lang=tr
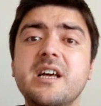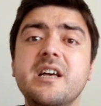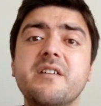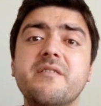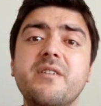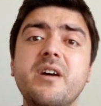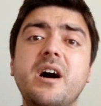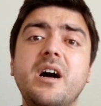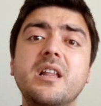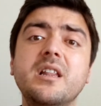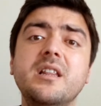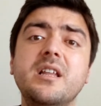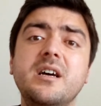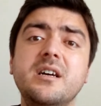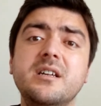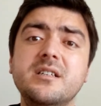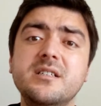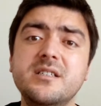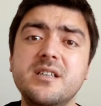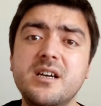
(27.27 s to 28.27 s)
ve Allah
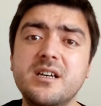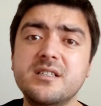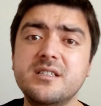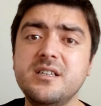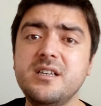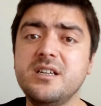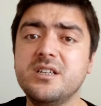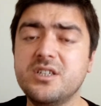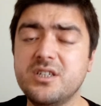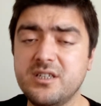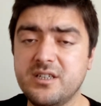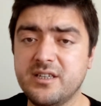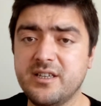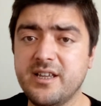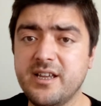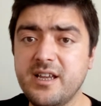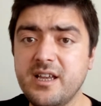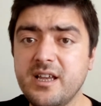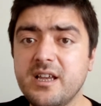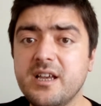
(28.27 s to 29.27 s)
rızası için
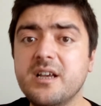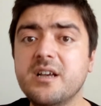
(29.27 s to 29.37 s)
de